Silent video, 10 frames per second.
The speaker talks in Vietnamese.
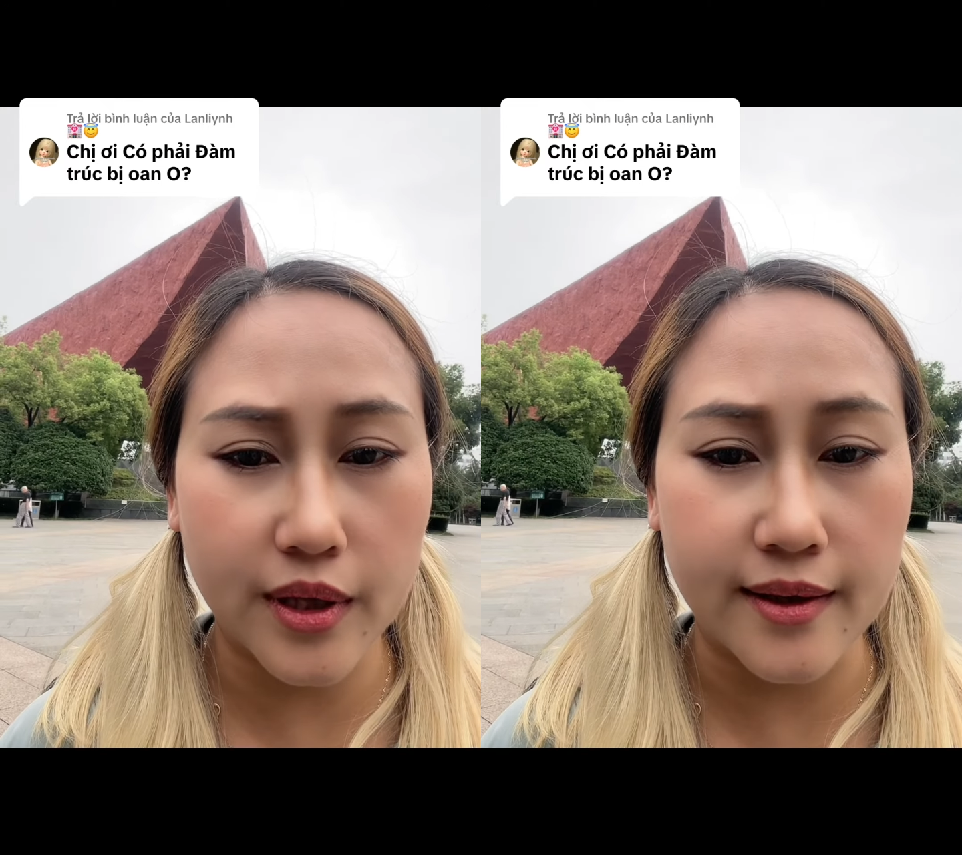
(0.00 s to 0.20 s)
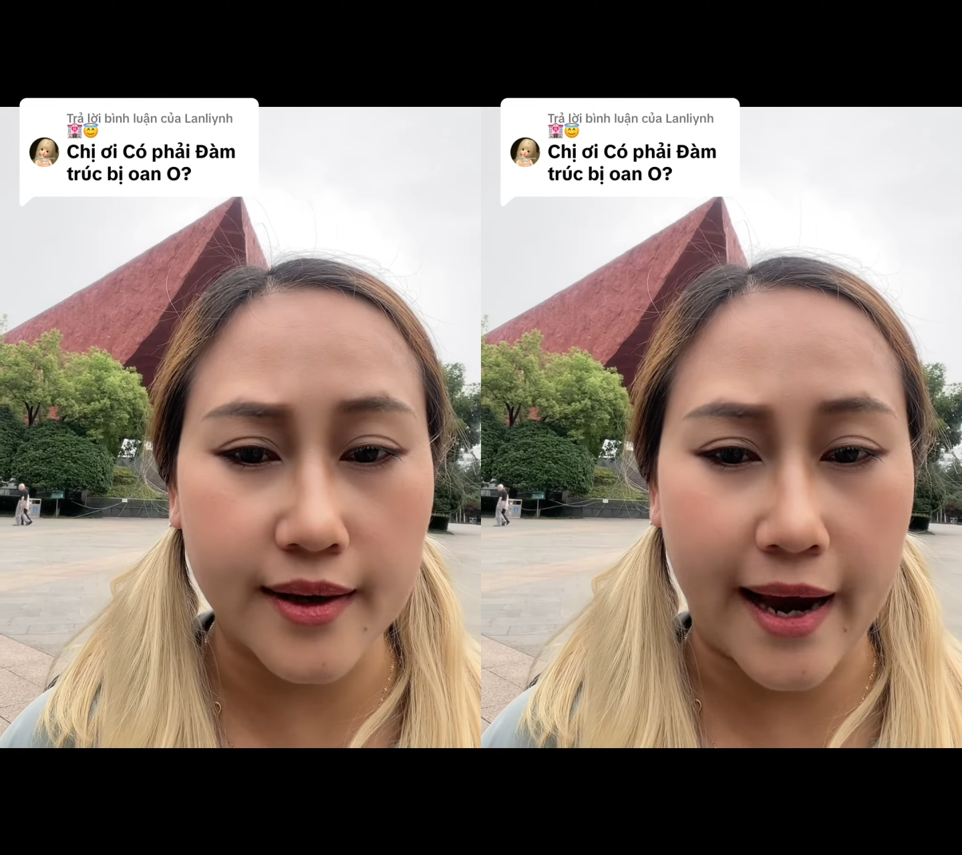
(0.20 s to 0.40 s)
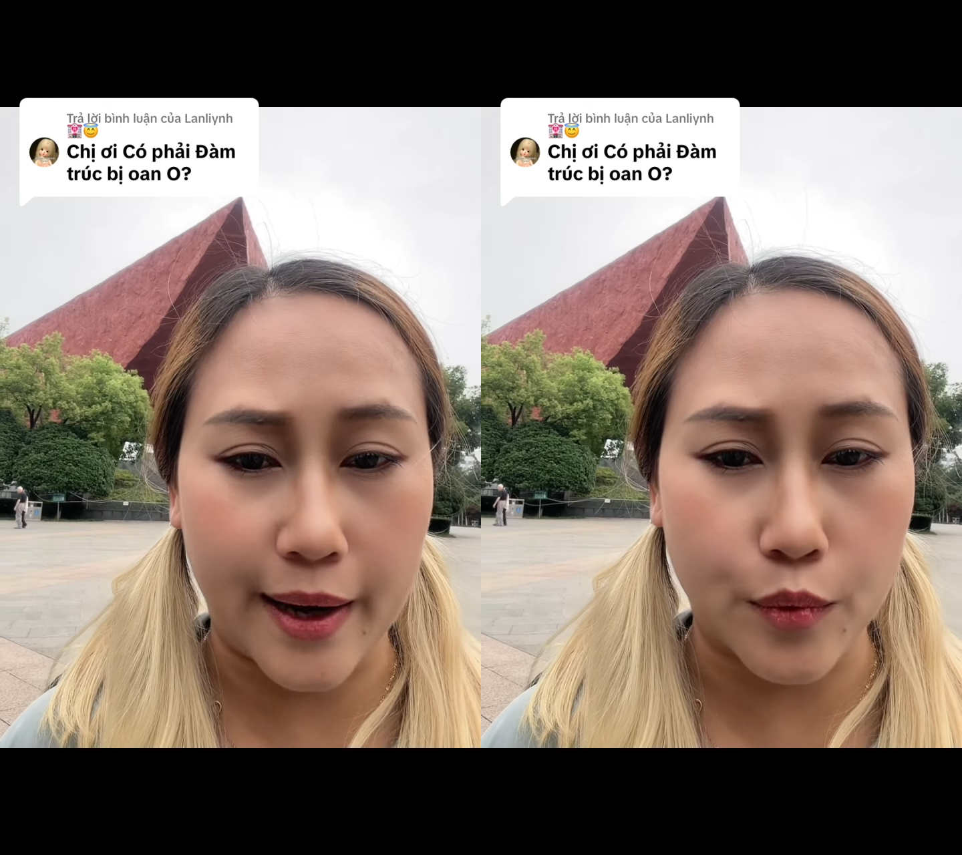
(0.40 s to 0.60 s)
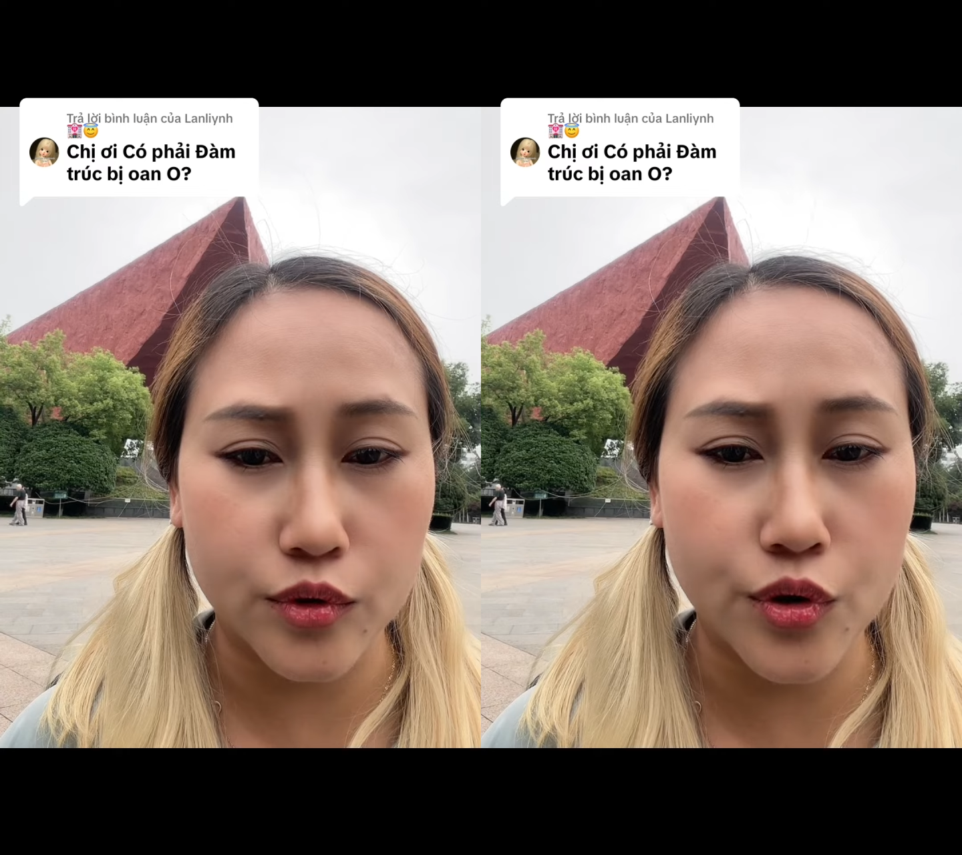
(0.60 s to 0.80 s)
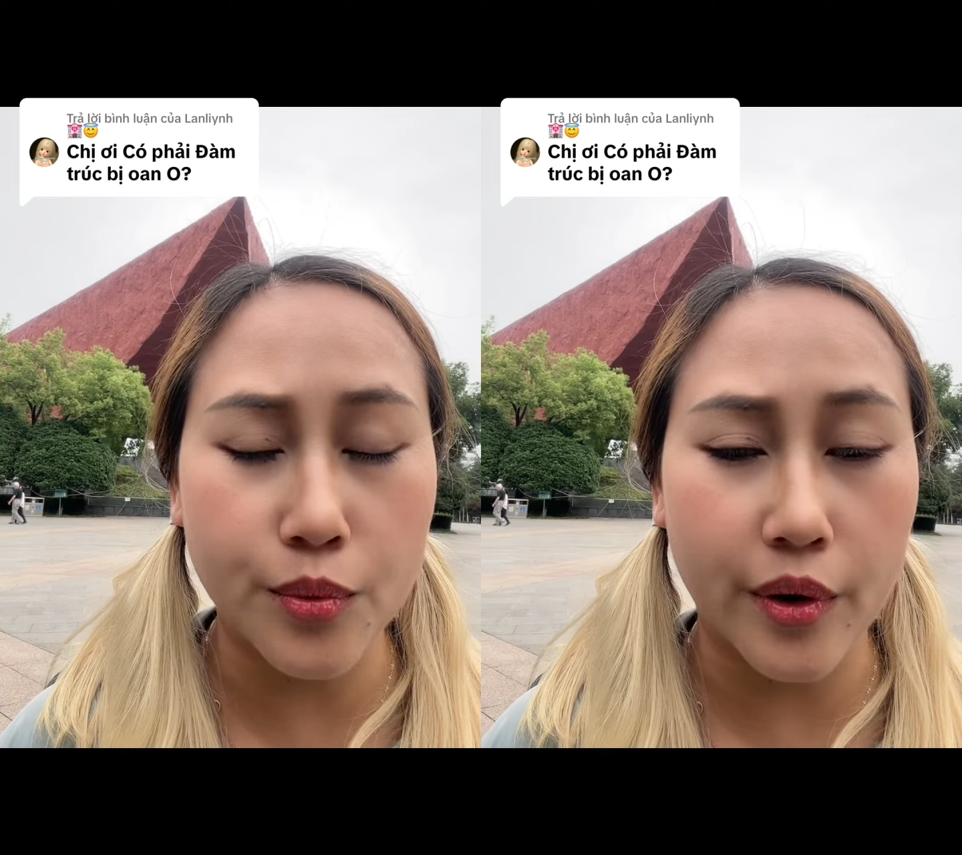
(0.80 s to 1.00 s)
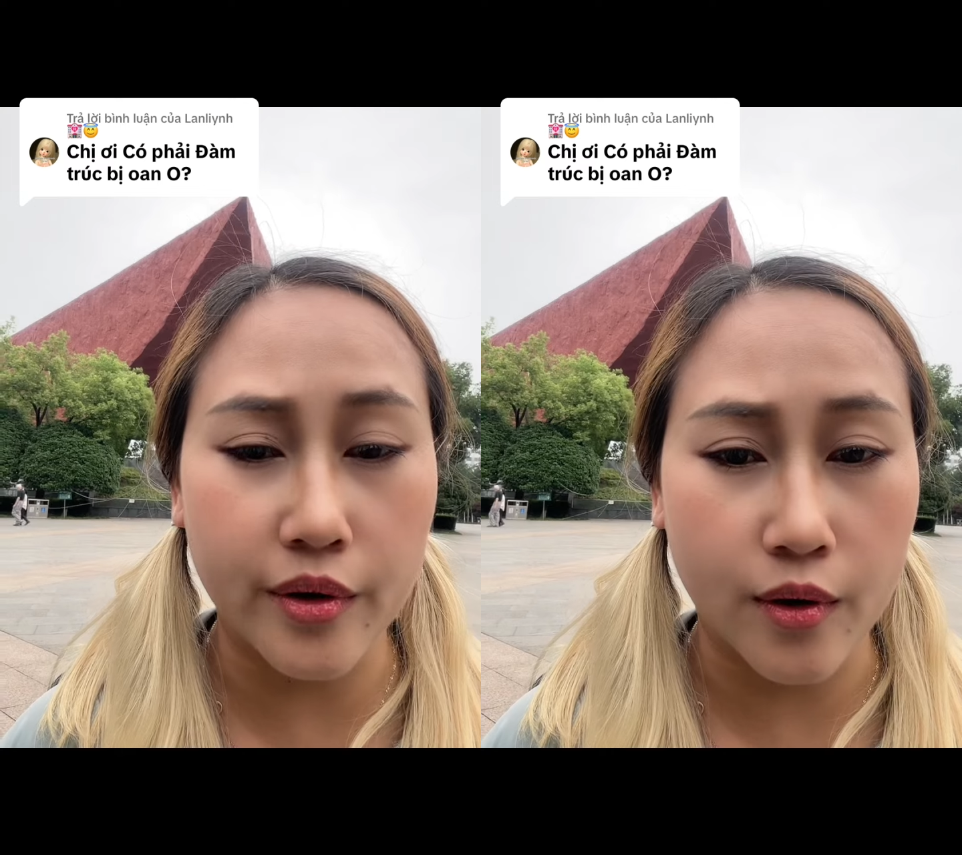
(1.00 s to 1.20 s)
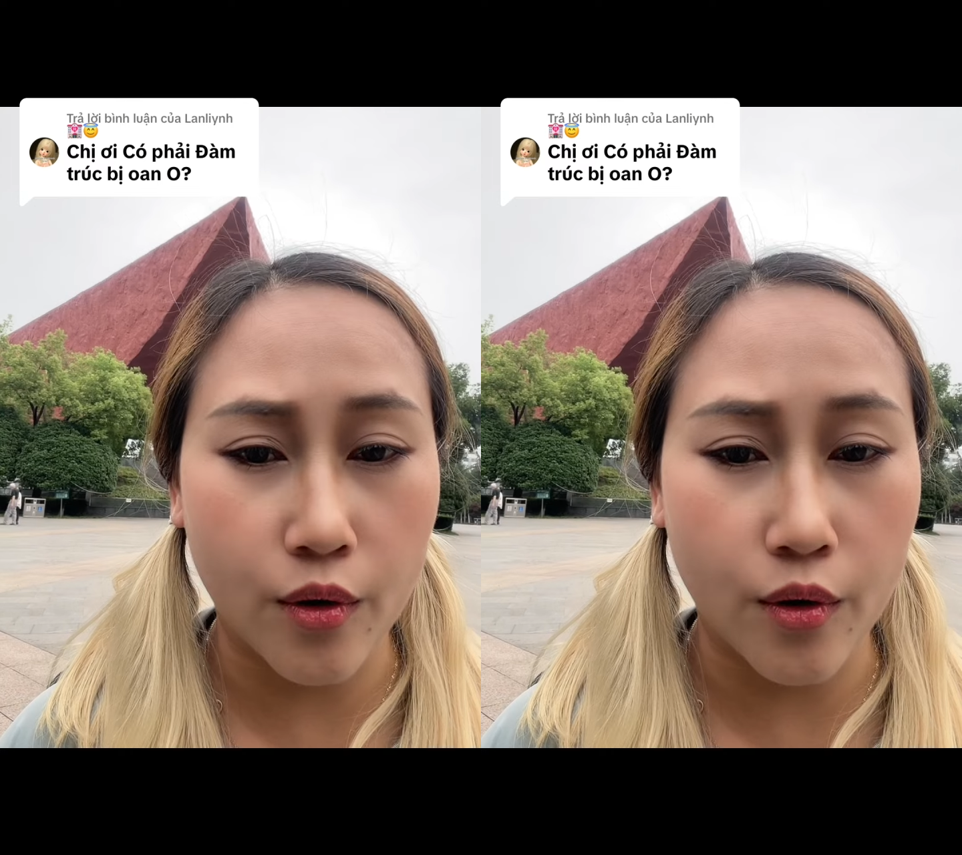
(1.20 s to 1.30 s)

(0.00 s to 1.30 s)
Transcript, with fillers: Thì nó dài một xíu mọi người